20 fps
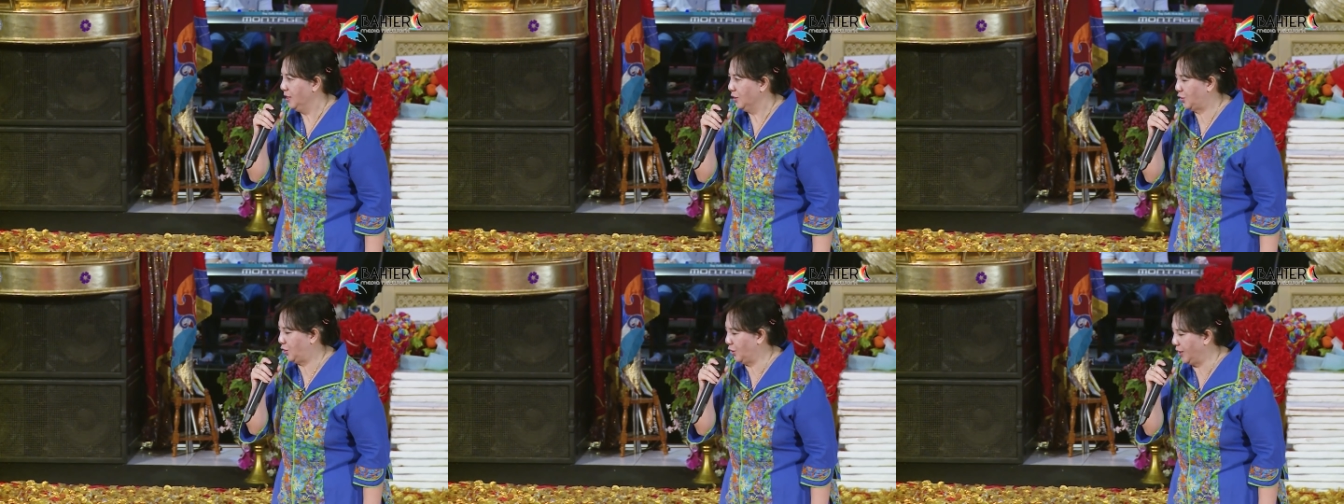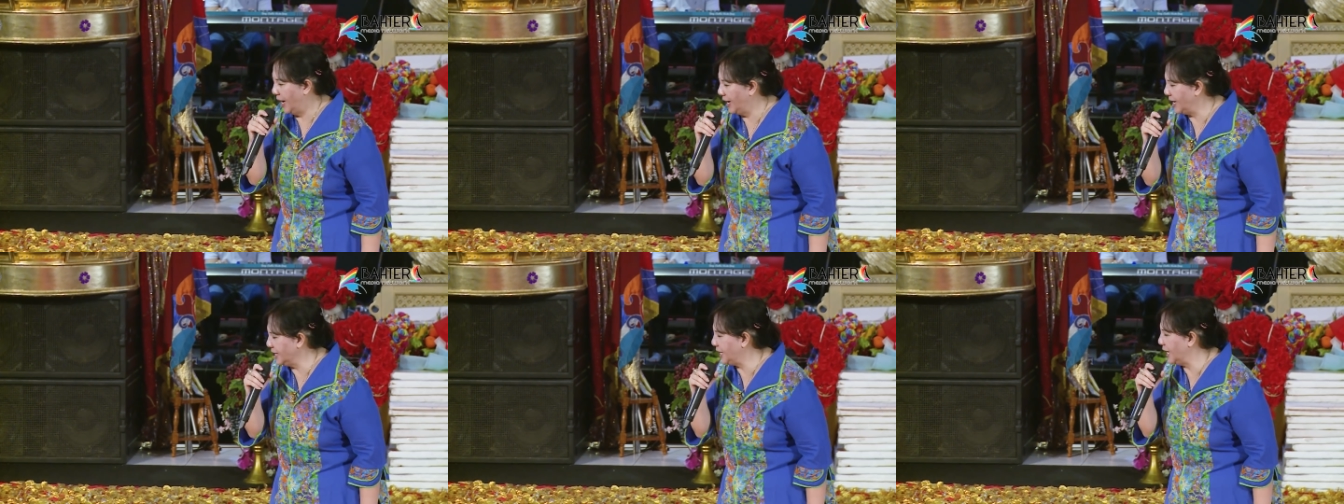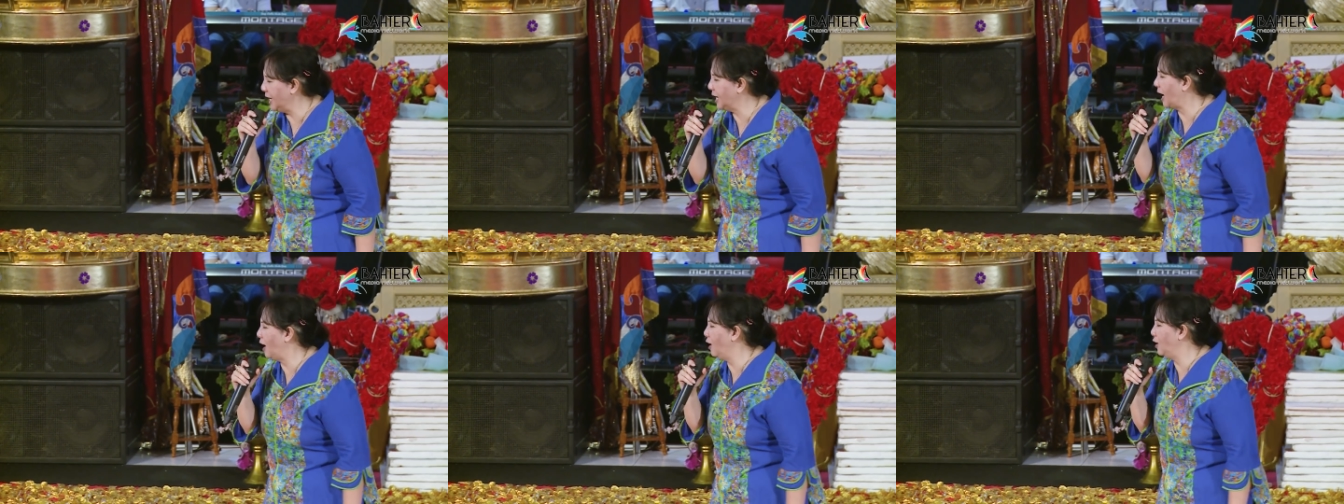Saudara
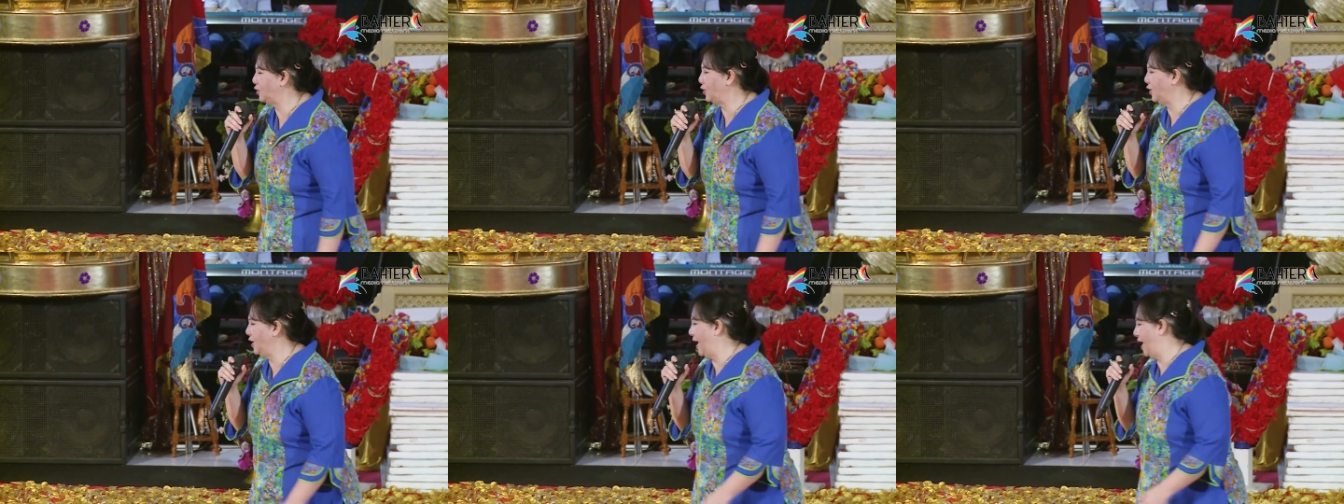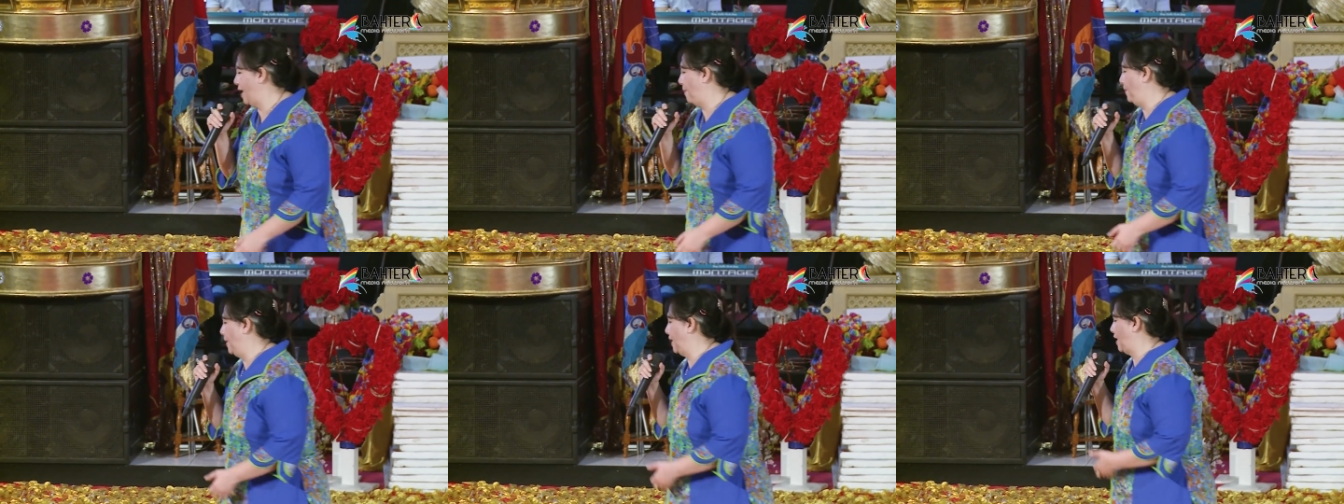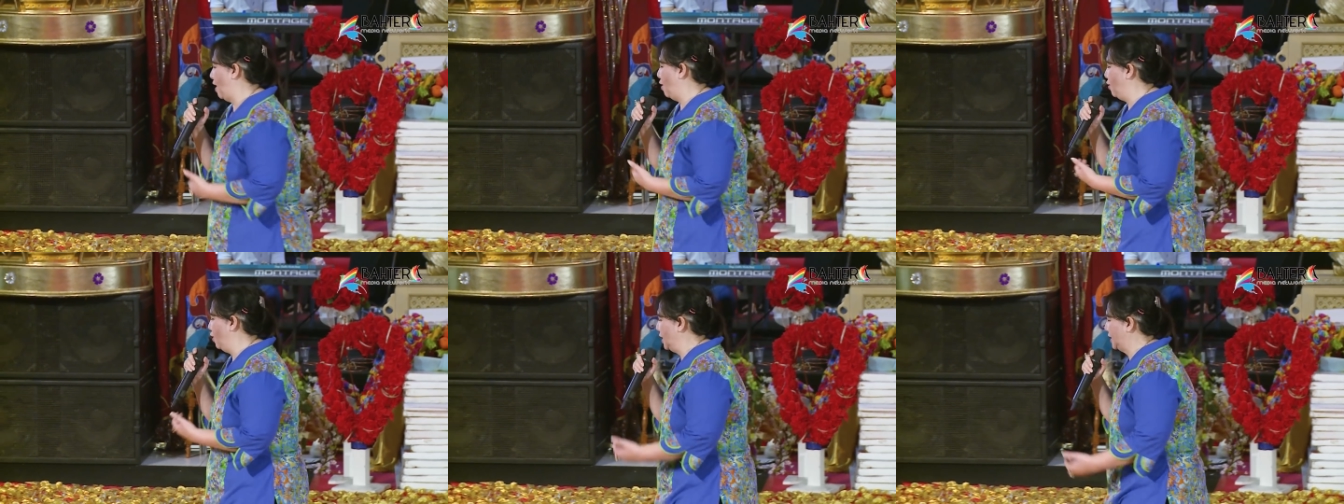jadi kalau saudara
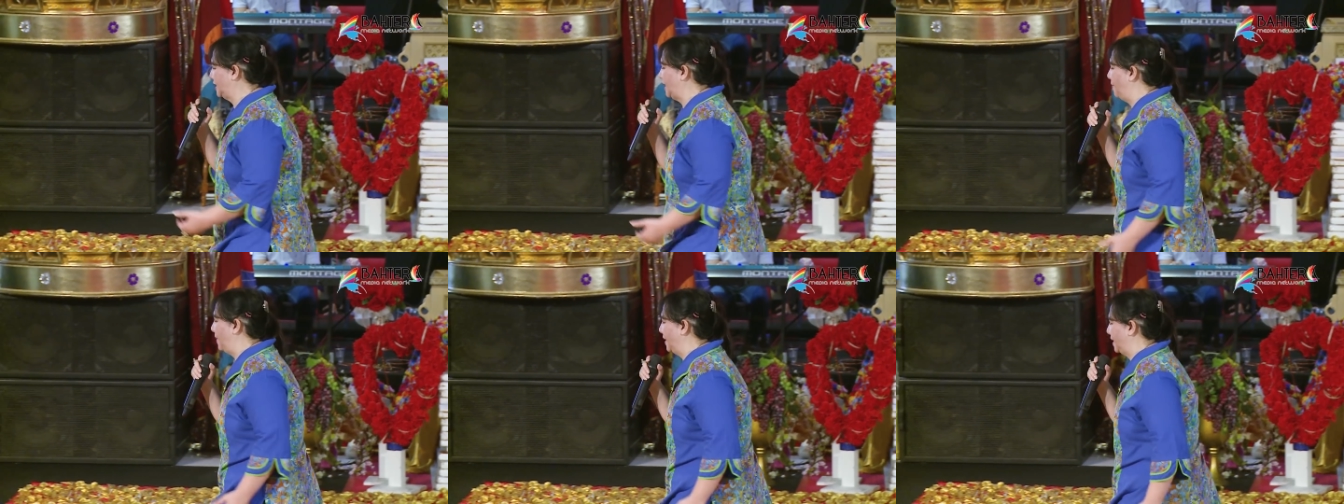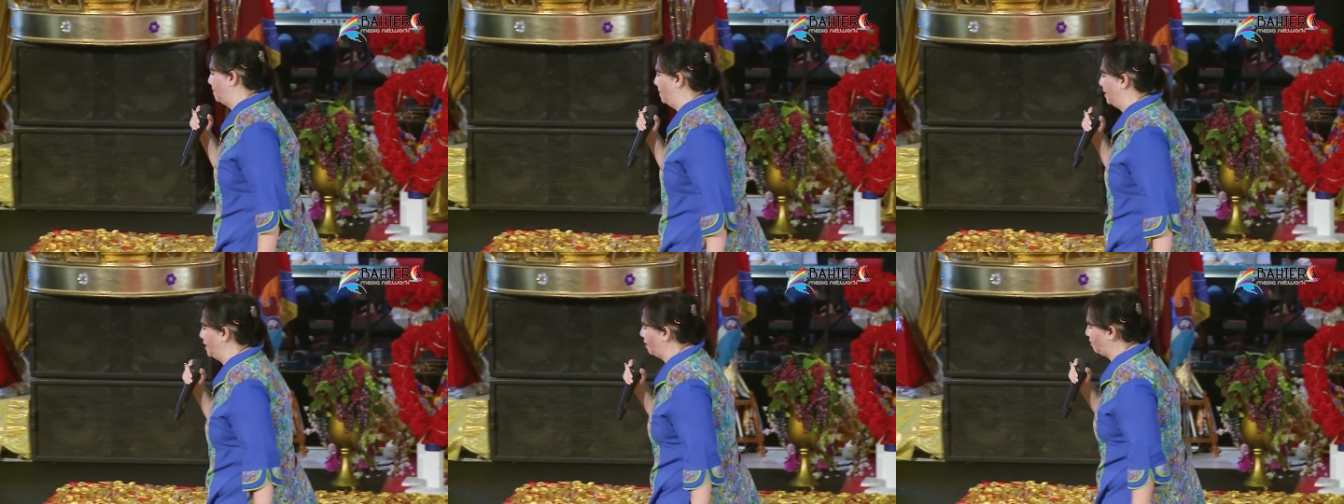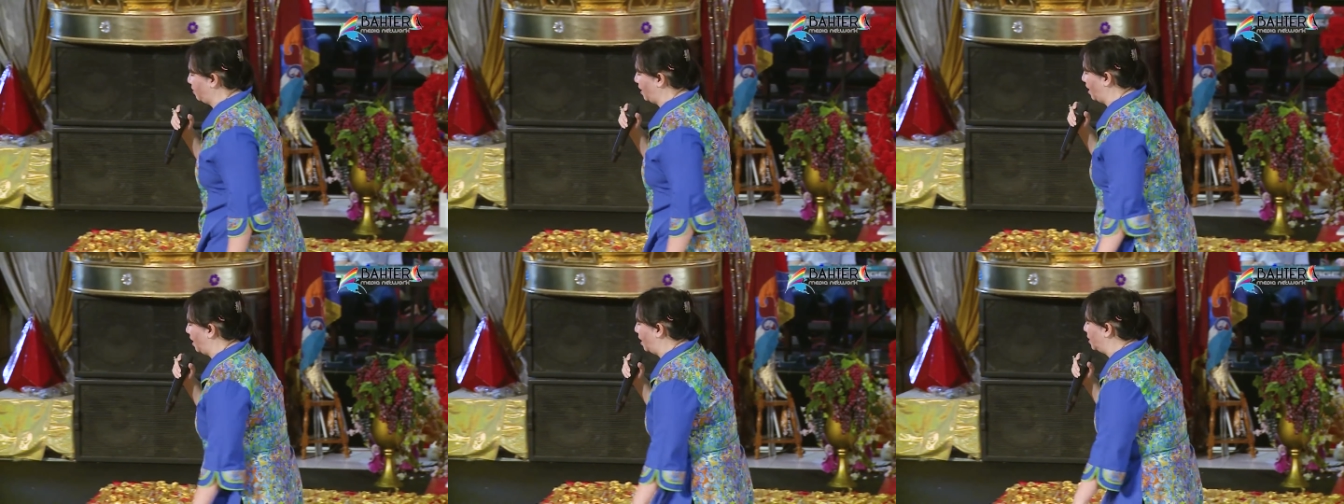bergaul sama teman
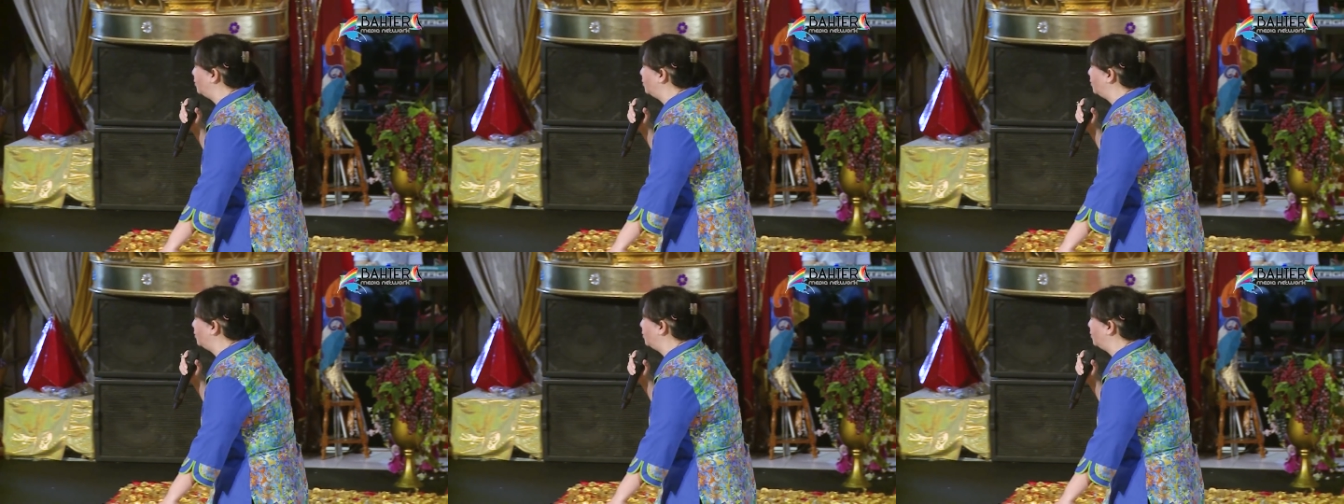yang bilang,